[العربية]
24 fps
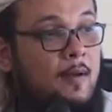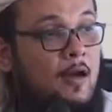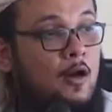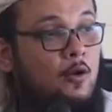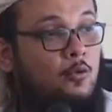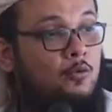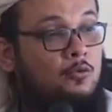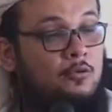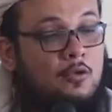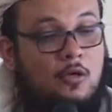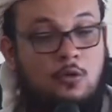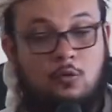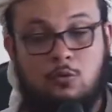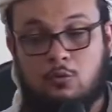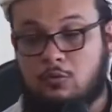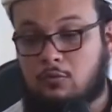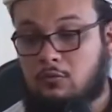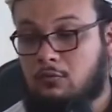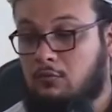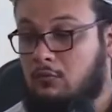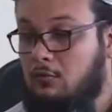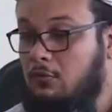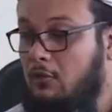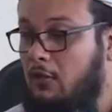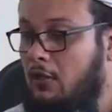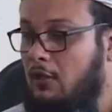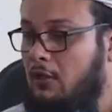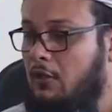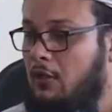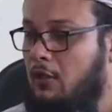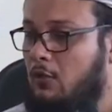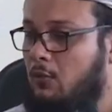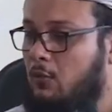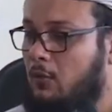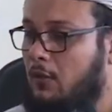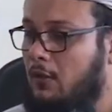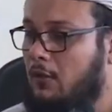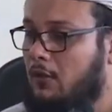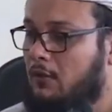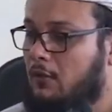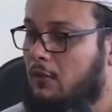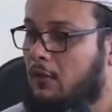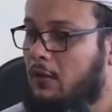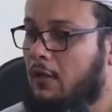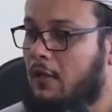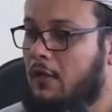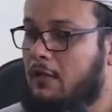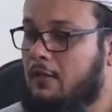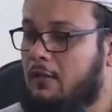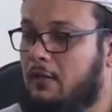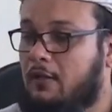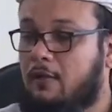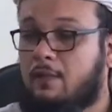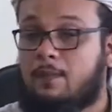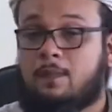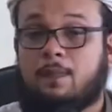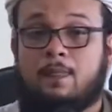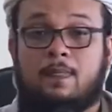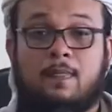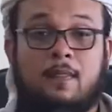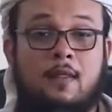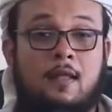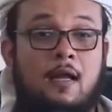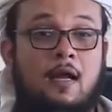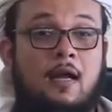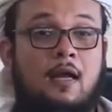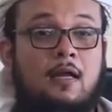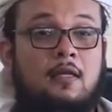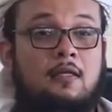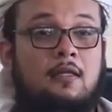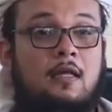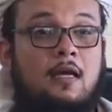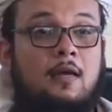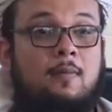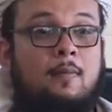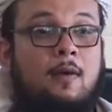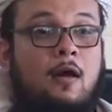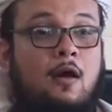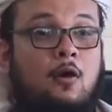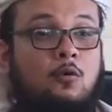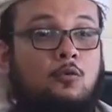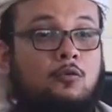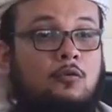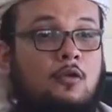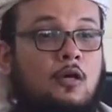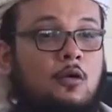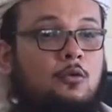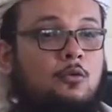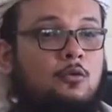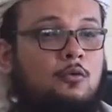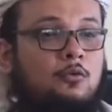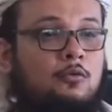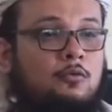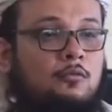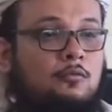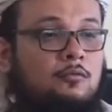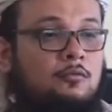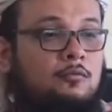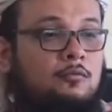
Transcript: ماء طهور أين هو هذا هذا ماء طهور